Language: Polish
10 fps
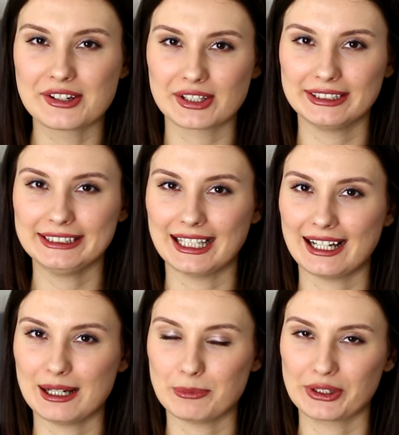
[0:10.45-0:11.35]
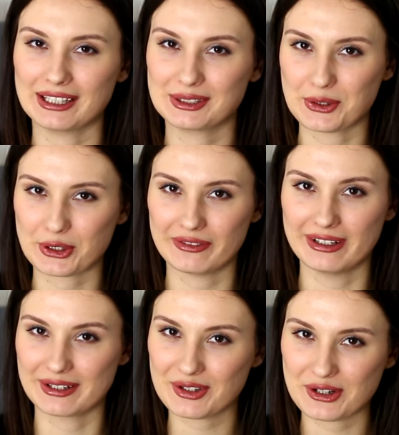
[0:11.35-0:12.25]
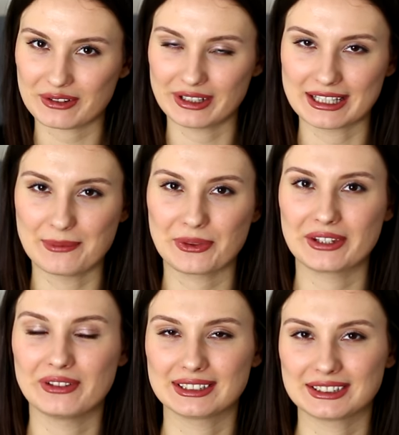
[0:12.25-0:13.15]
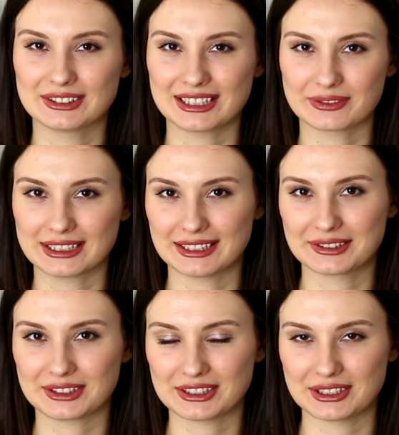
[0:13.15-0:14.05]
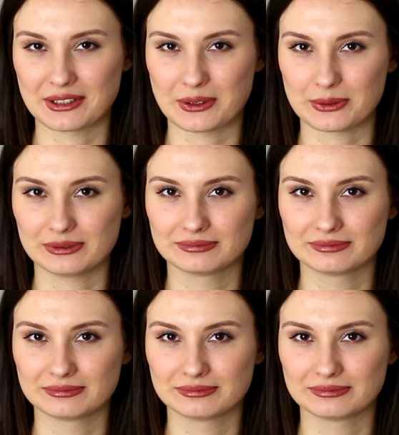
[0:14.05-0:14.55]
czyli na moje książkowe rozczarowania 2023 roku.